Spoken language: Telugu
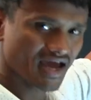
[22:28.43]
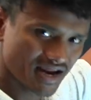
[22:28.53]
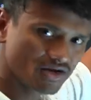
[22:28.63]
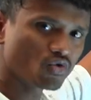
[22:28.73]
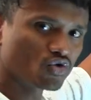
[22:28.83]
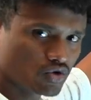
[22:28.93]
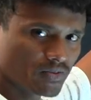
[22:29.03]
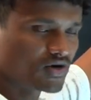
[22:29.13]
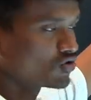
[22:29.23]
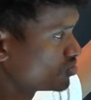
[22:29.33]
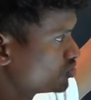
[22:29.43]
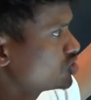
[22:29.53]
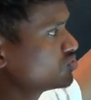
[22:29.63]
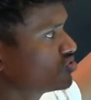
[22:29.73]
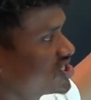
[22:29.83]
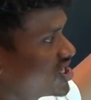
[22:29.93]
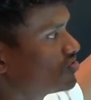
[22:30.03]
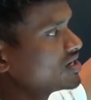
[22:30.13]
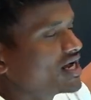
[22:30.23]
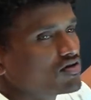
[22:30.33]
ఆయన్ని గుర్తుపెట్టుకోండి ముందు ముందు
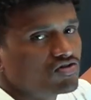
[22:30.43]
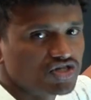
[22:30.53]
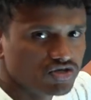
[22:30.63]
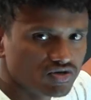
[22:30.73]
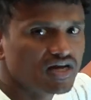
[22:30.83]
చందుల్లాల్ గురించి